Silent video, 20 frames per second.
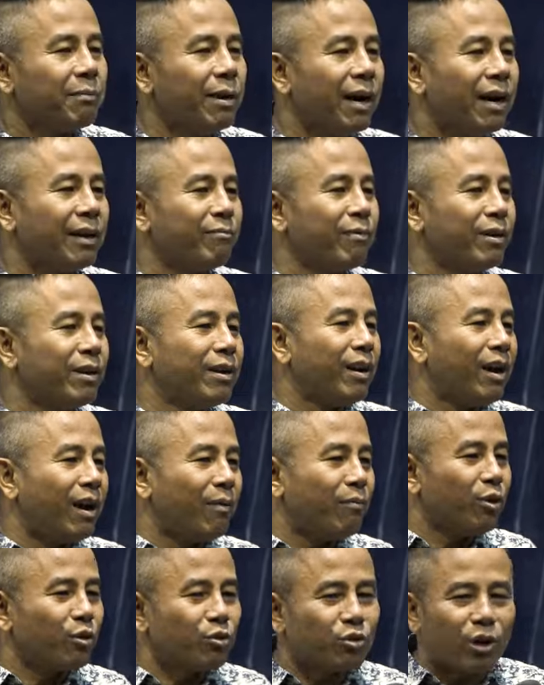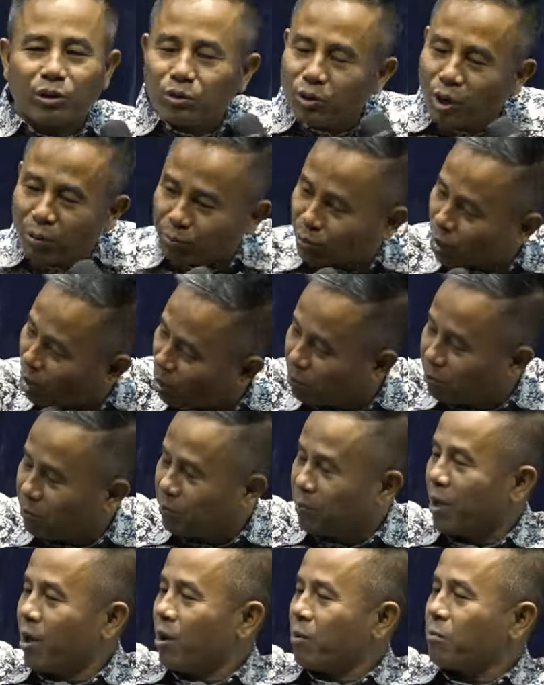và miên nam miên sạch đông
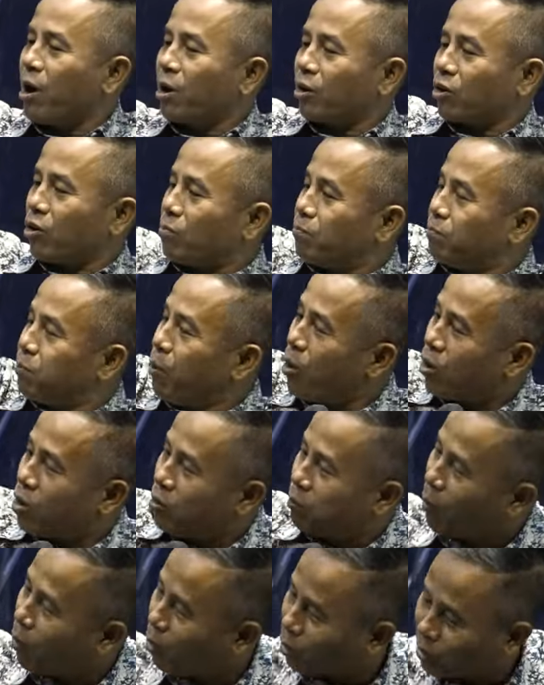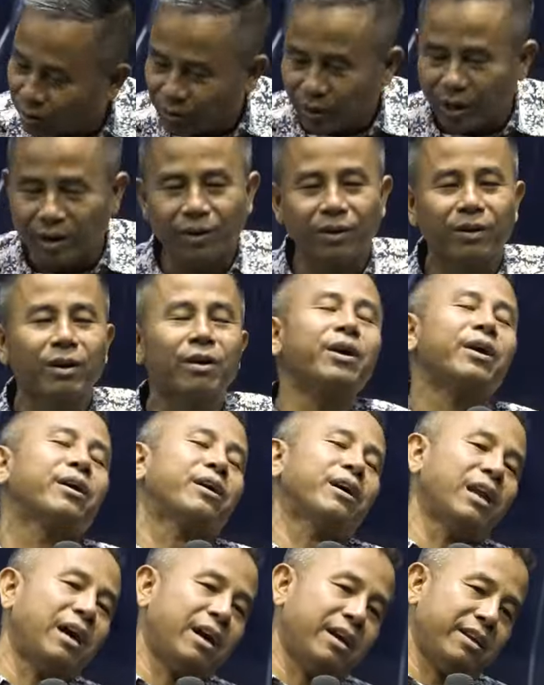thông và có pua pua trong tới cứ kêu
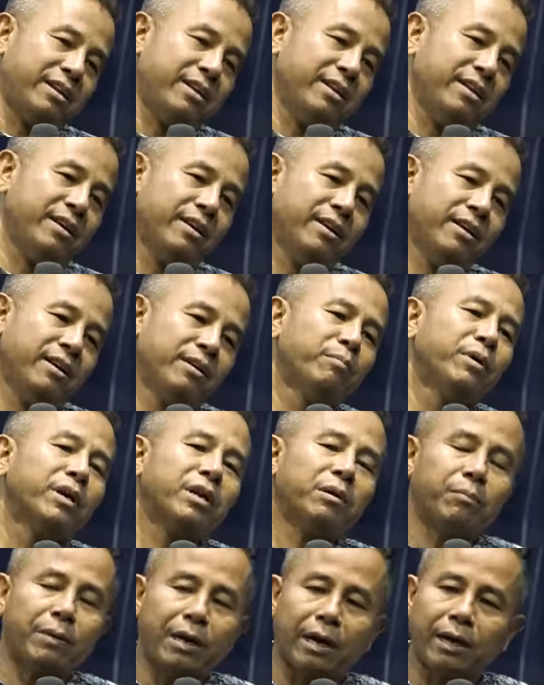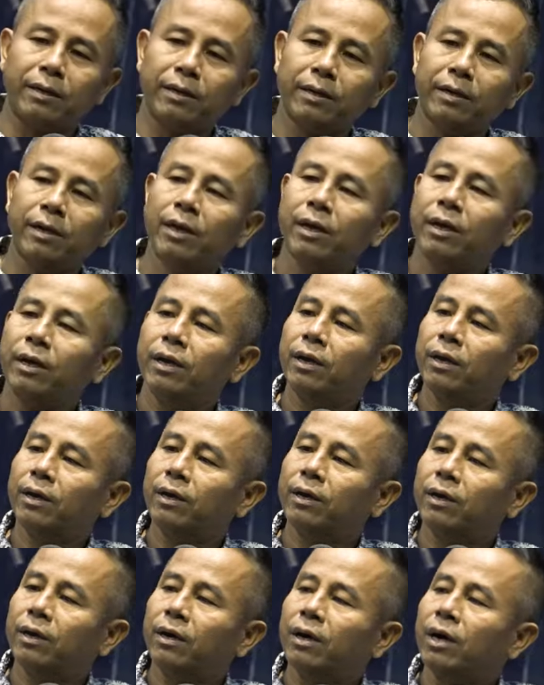khai miên ẩm na
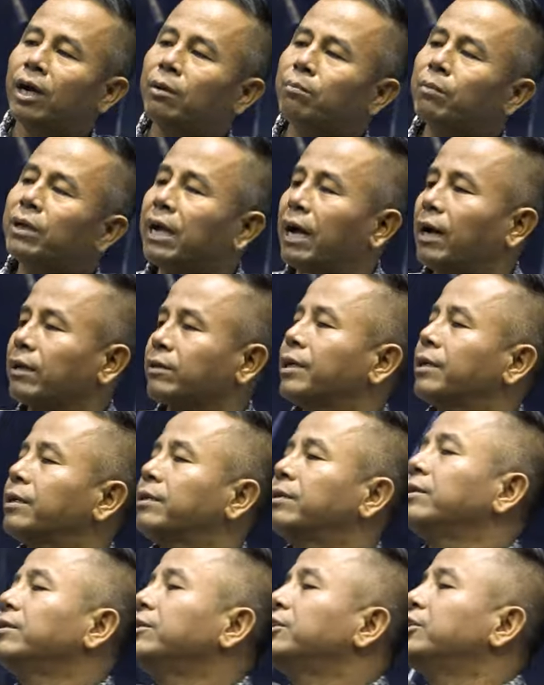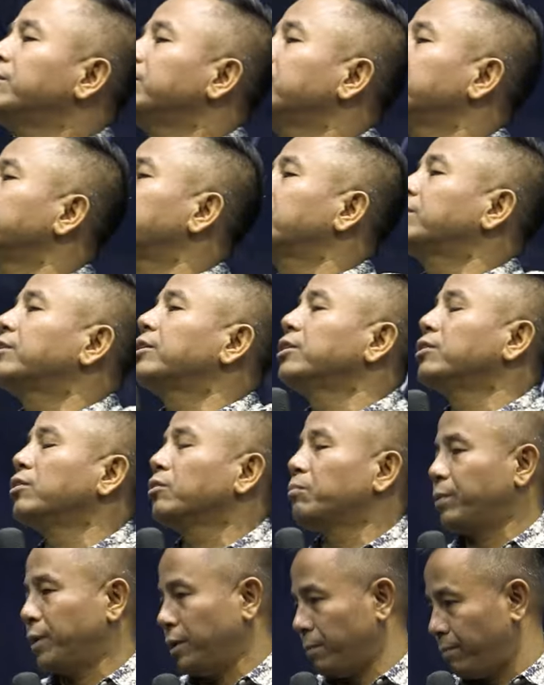hay mà giang tiết cứ chưa rất thiên
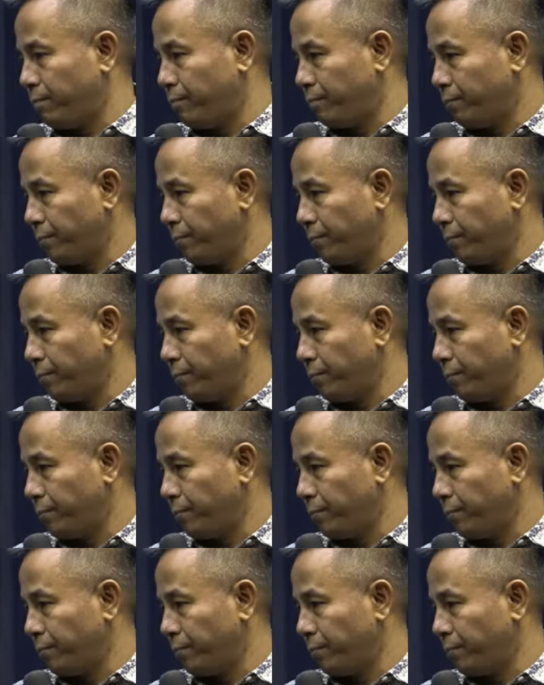được hiệp